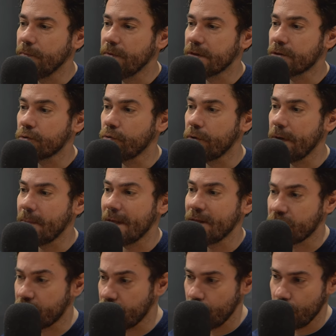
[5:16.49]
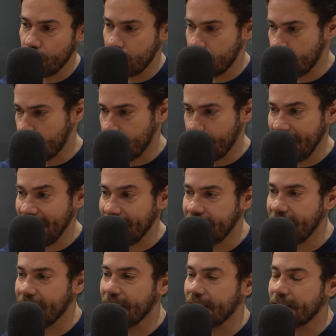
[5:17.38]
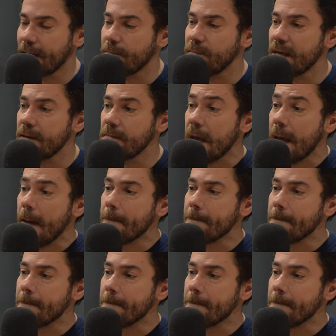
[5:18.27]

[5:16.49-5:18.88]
su, dimensión mítica también,